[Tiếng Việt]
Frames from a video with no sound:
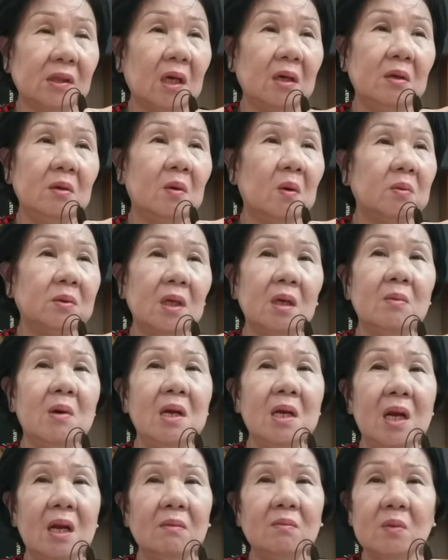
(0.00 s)
tử, cô từ
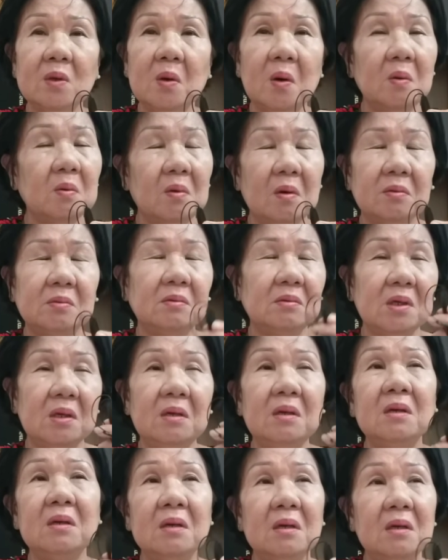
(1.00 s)
bi lắm, cô còn đi